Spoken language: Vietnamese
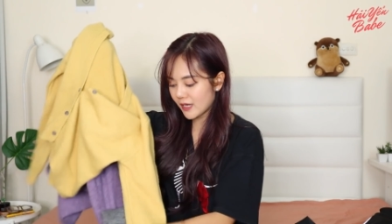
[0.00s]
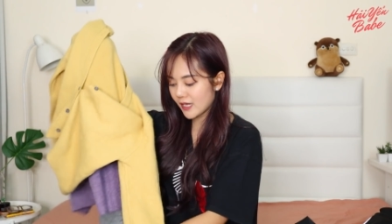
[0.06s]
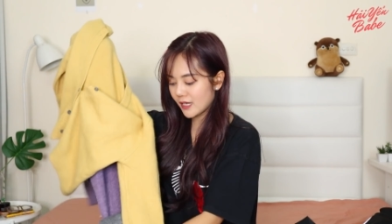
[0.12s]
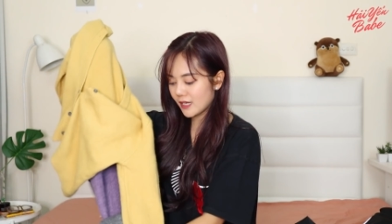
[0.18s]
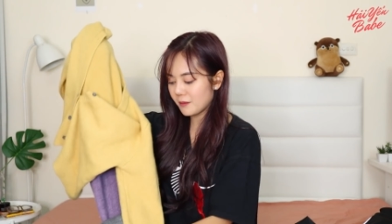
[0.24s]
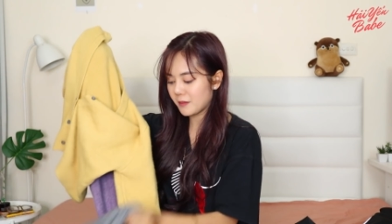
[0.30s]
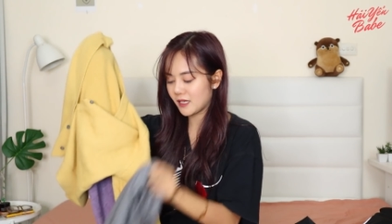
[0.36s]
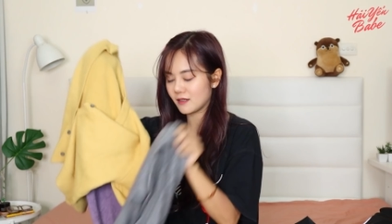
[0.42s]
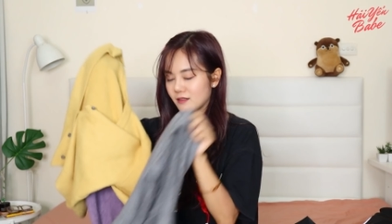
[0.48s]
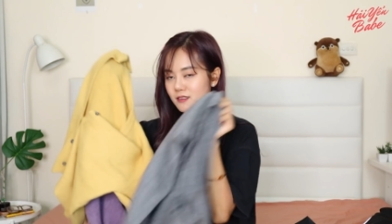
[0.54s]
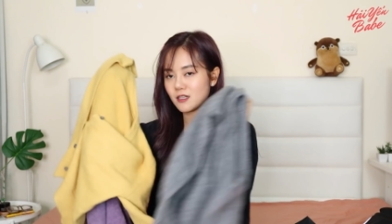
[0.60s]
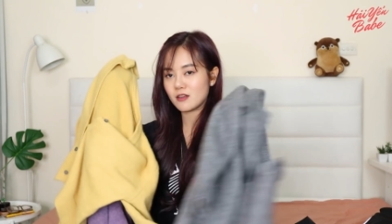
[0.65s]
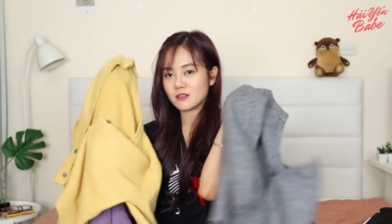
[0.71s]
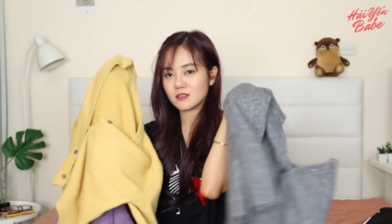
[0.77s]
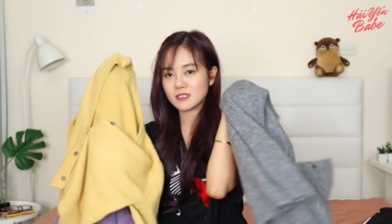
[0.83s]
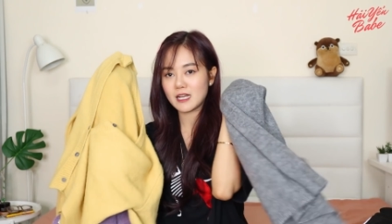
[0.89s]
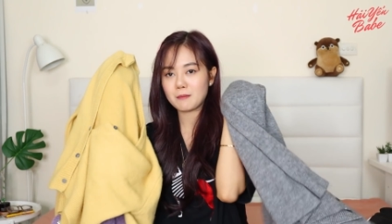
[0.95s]
nghĩ thì mình
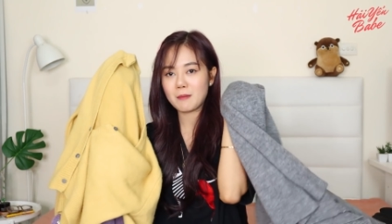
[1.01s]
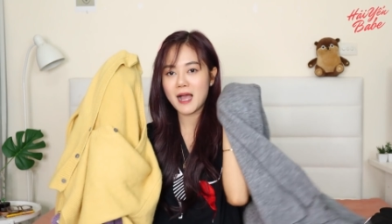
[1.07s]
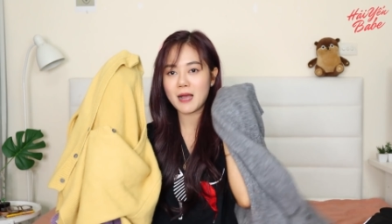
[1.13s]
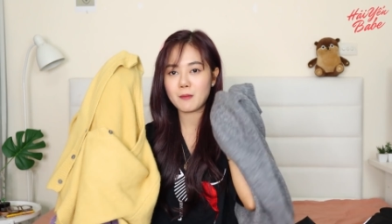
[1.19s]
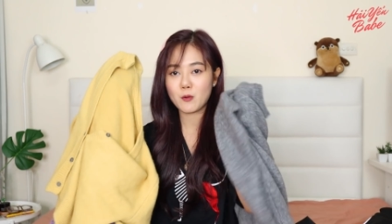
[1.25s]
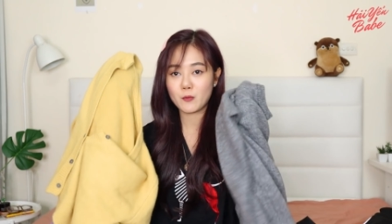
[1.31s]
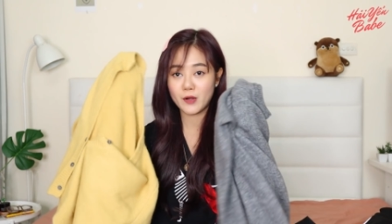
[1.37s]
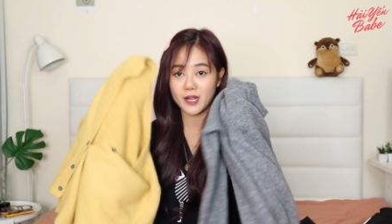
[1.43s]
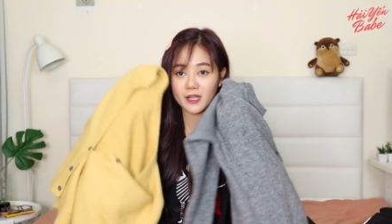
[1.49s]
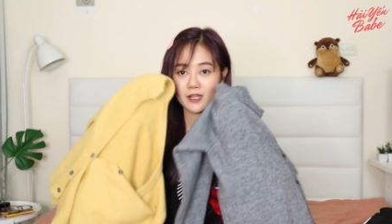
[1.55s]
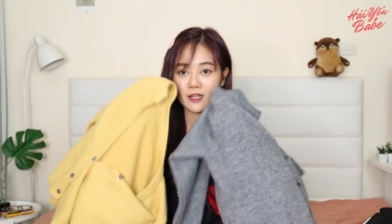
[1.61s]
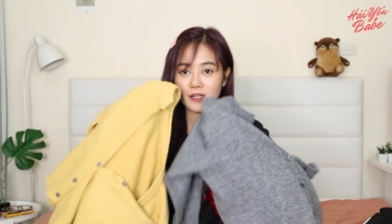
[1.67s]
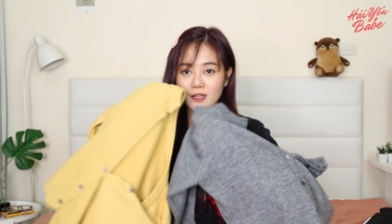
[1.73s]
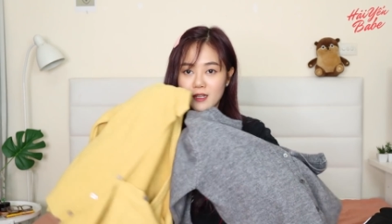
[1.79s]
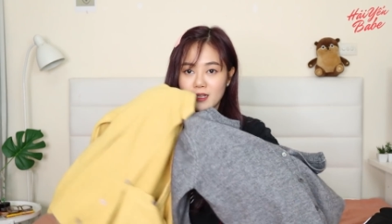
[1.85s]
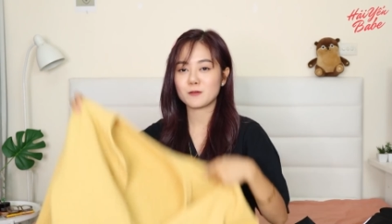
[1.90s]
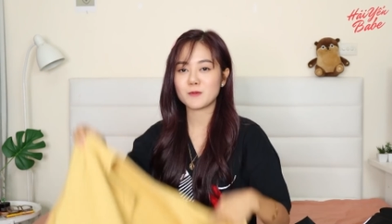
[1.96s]
chọn được ra ba màu này
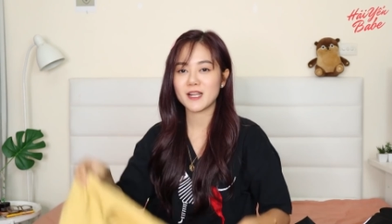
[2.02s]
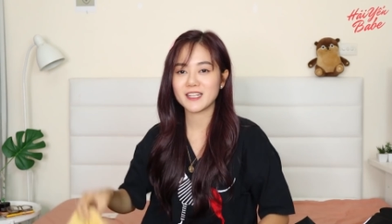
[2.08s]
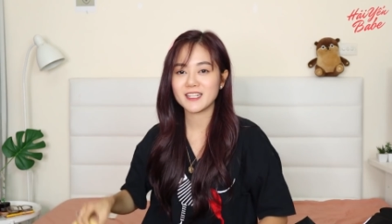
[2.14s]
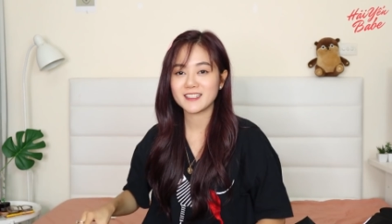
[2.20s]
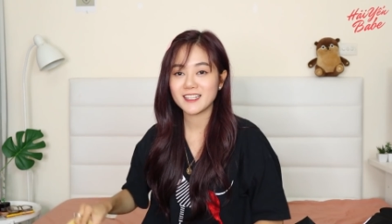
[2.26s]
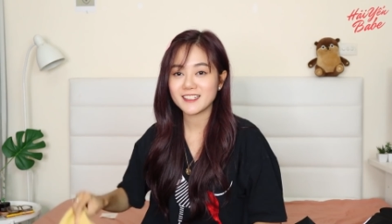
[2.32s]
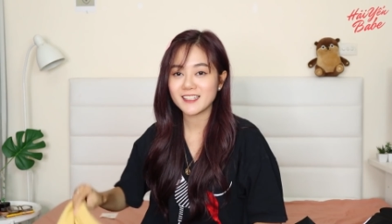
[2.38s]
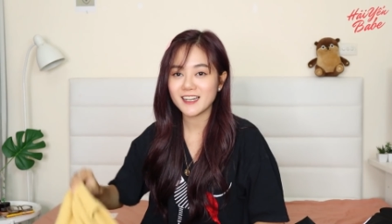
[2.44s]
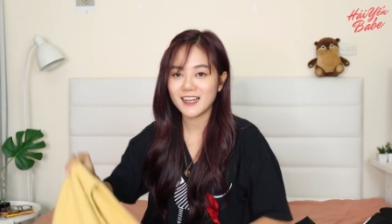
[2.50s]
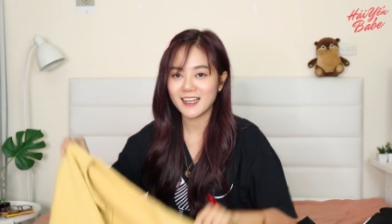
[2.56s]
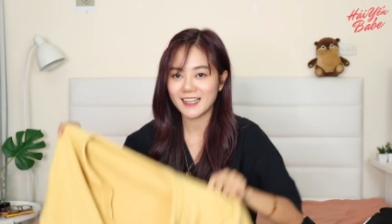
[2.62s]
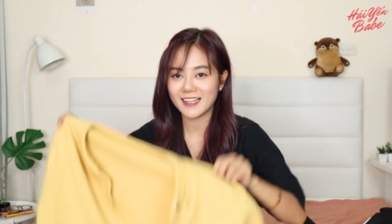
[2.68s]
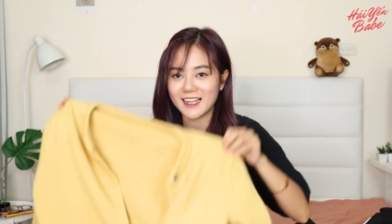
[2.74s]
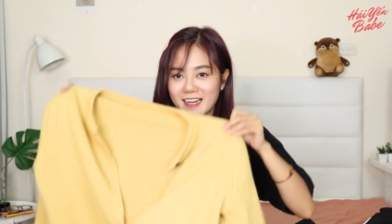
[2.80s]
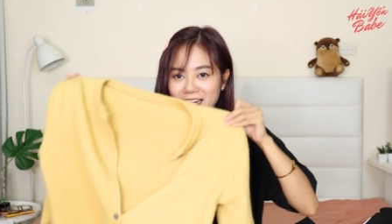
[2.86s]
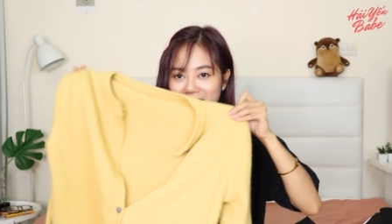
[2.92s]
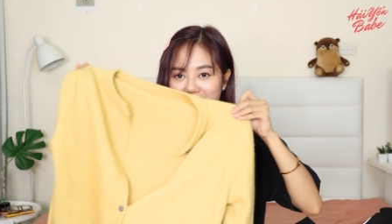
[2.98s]
trong đấy thì thích nhất là
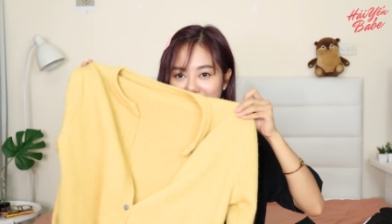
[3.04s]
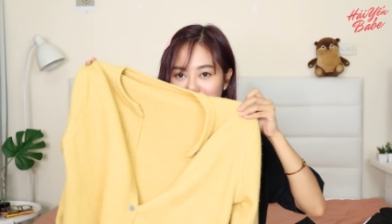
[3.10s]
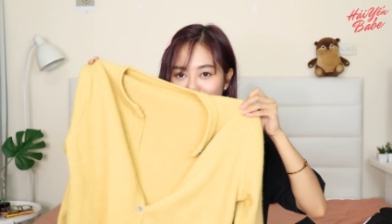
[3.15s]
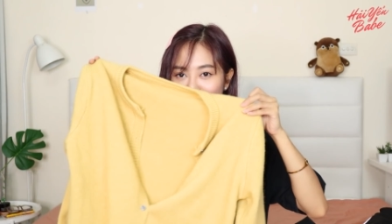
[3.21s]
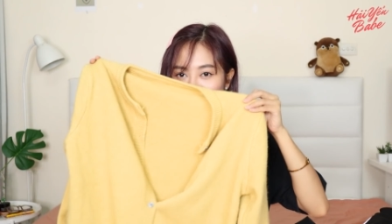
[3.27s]
cái cardigan